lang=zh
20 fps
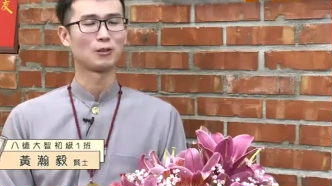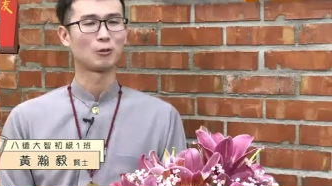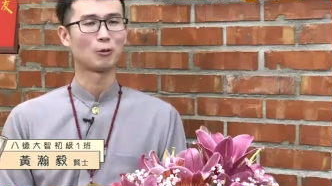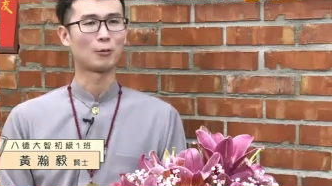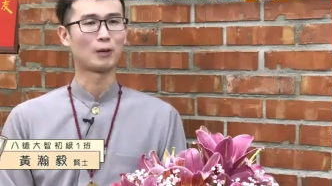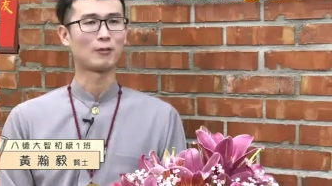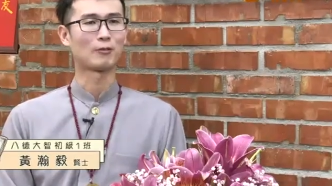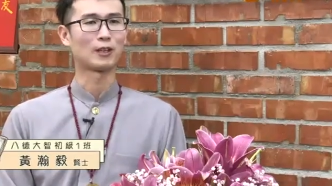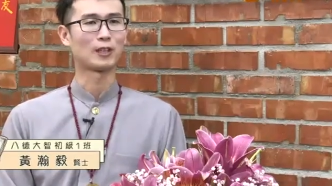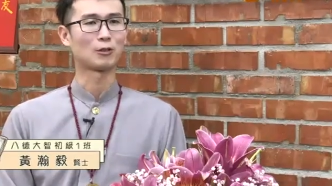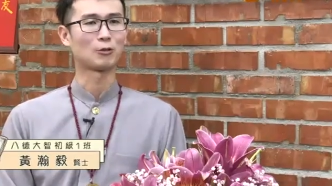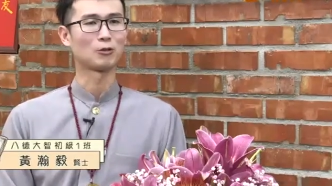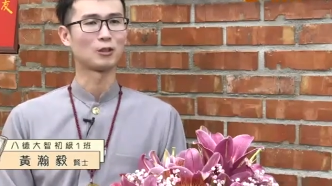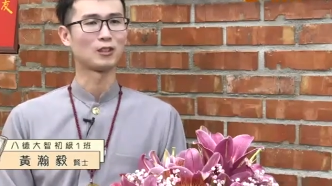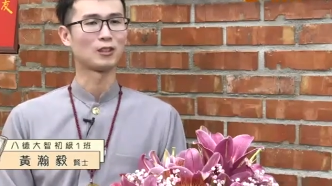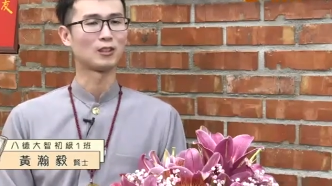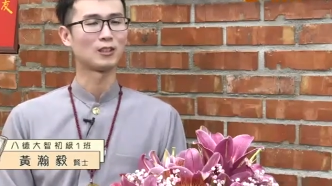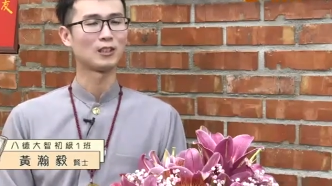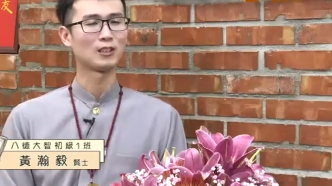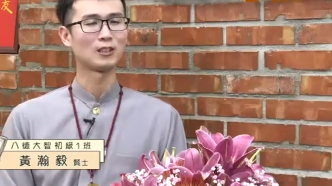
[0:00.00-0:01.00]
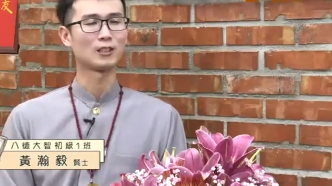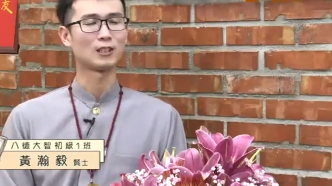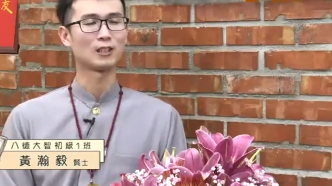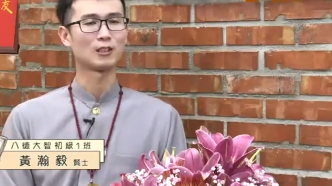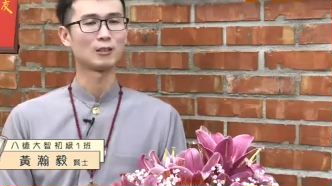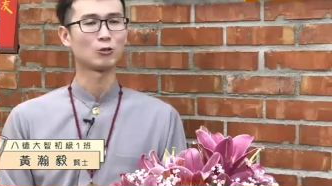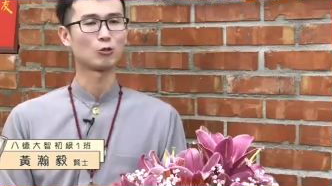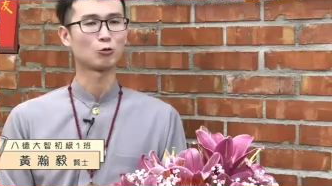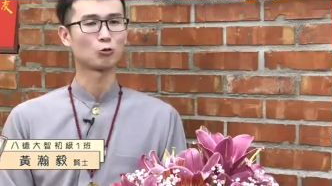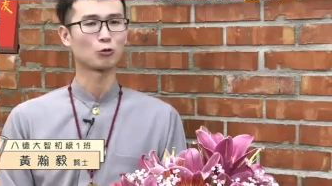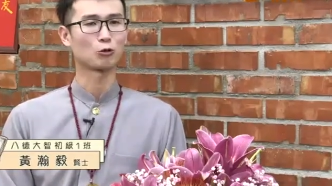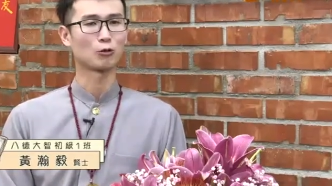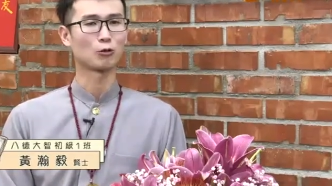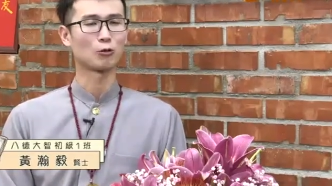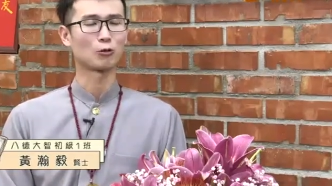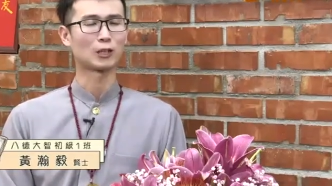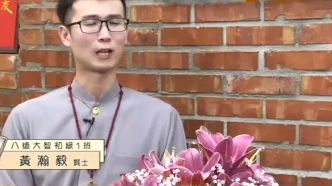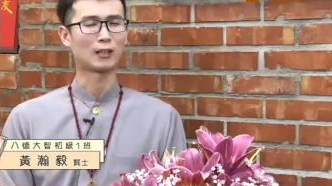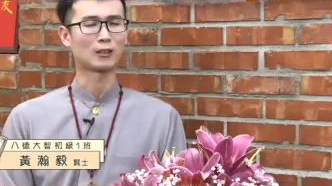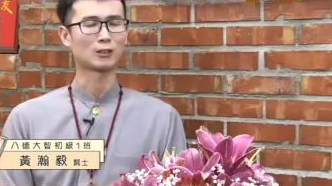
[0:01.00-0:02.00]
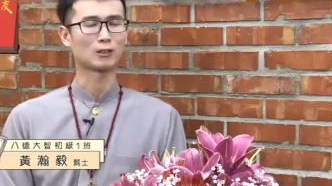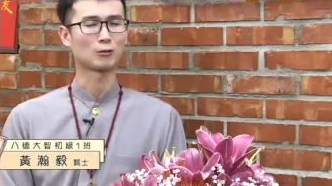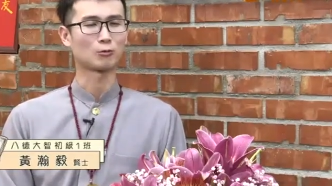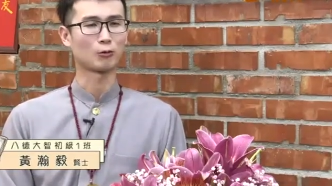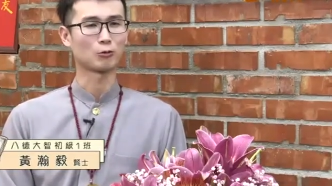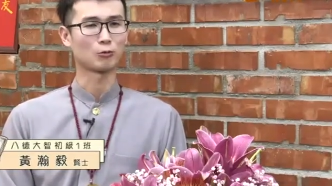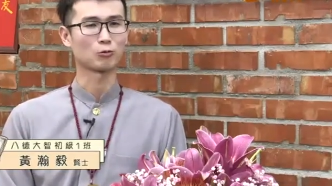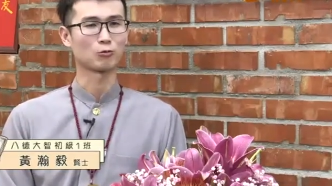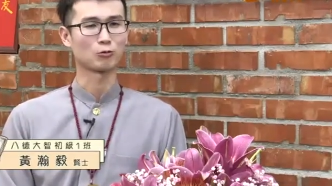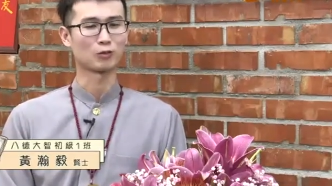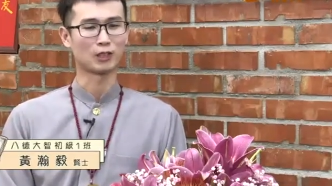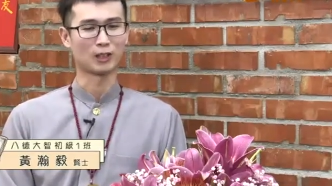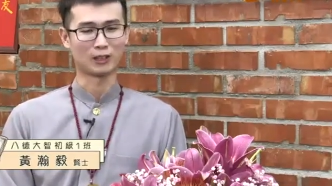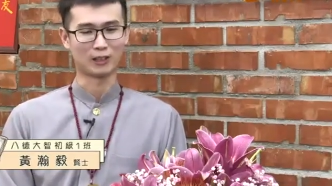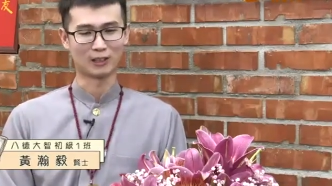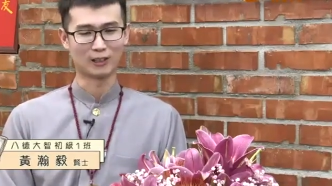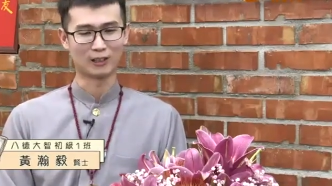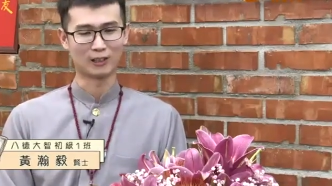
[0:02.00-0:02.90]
有办法，有能力，可以继续供养侍奉祖先。